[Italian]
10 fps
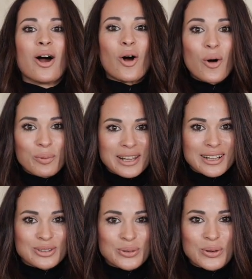
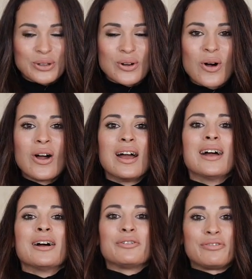obbligatorio
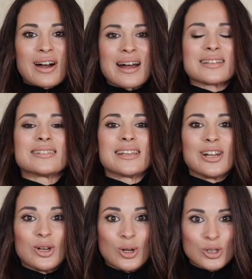
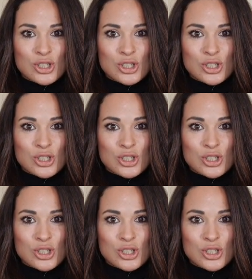farsi lo